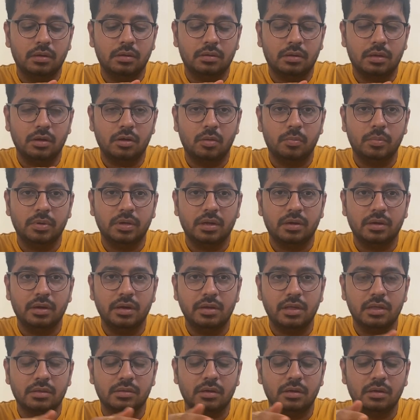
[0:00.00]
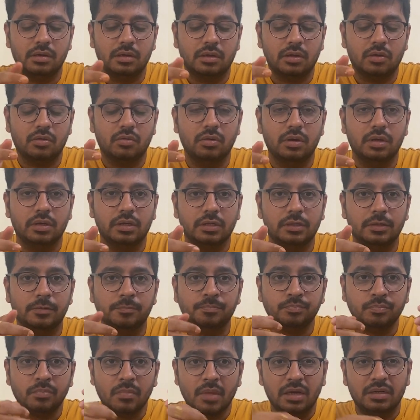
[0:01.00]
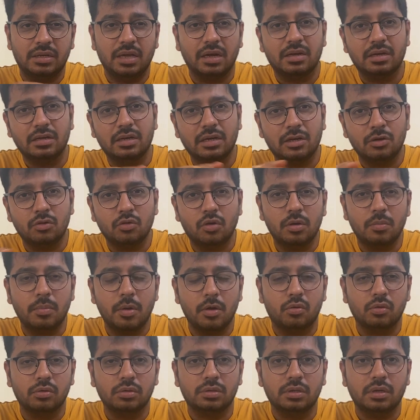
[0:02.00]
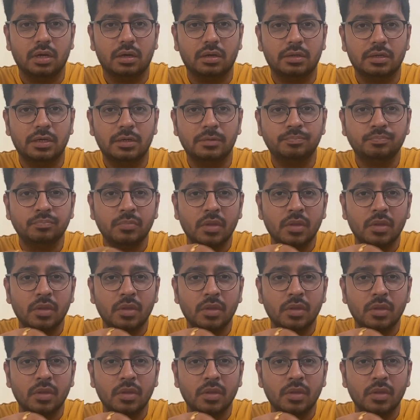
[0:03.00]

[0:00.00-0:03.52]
கிலோமீட்டர் ரேடியஸில் இருக்கிறவங்களுக்கு டக்கு டக்குன்னு கொண்டு போய் கொடுத்துட்டாங்கன்னா